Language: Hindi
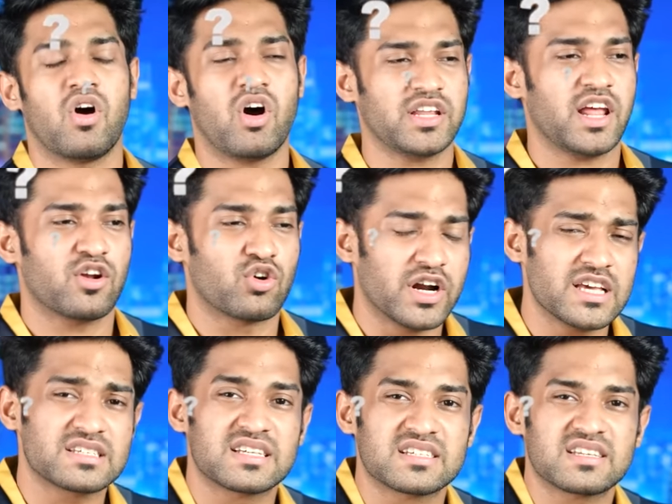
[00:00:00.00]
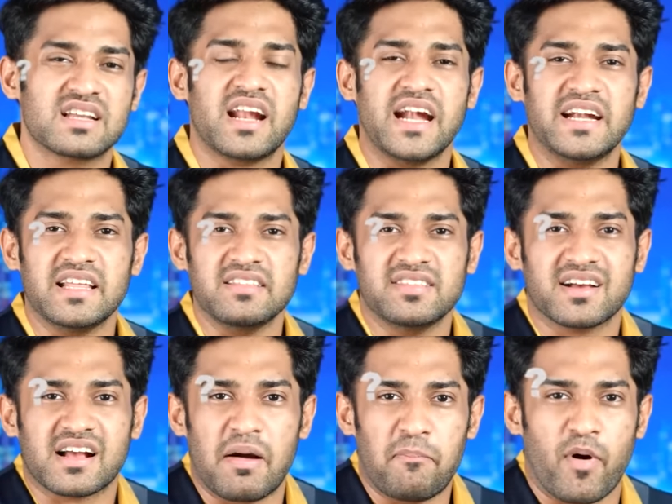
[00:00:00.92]
और ये रोडी सीजन 19
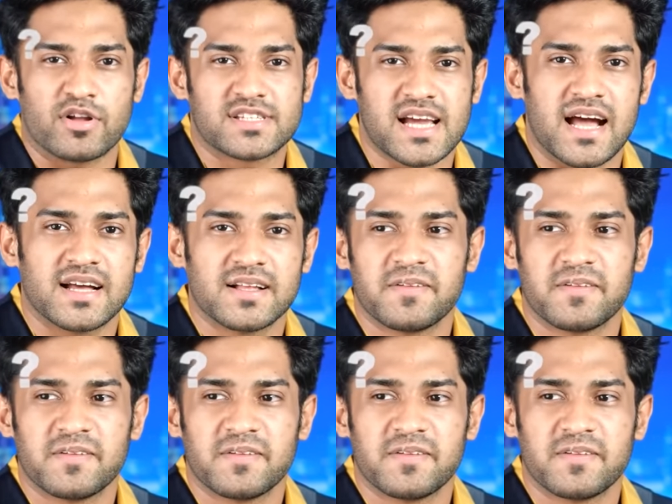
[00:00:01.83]
तक कब पहुंचा